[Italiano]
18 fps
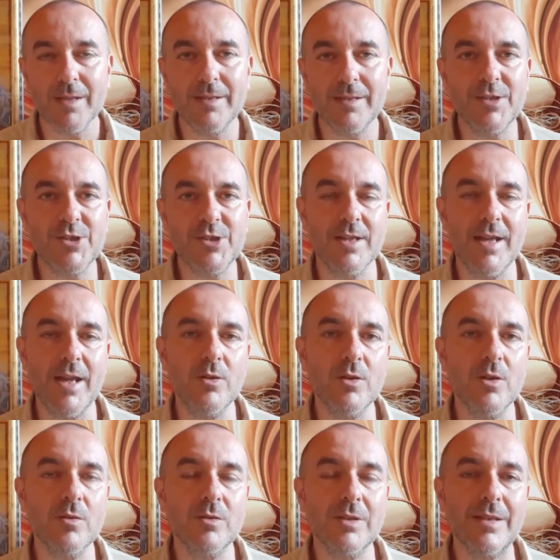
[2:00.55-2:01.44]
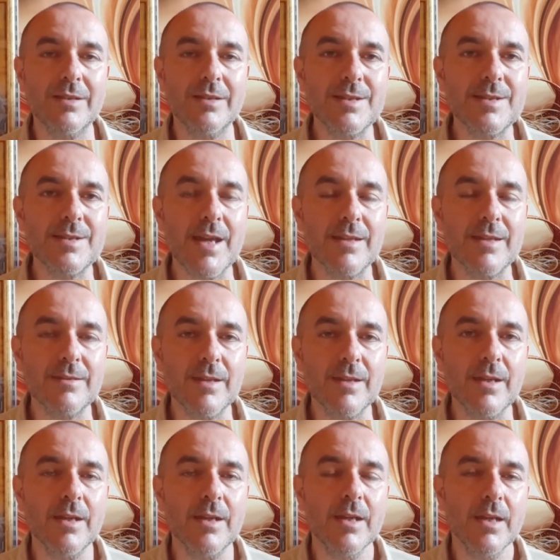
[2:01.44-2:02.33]
Dal gennaio
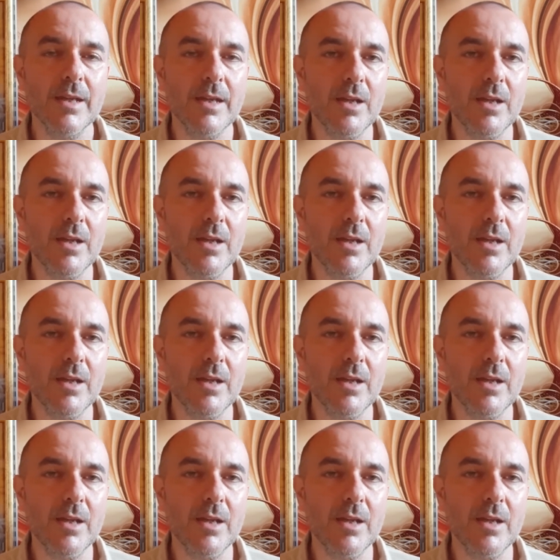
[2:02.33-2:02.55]
dell'87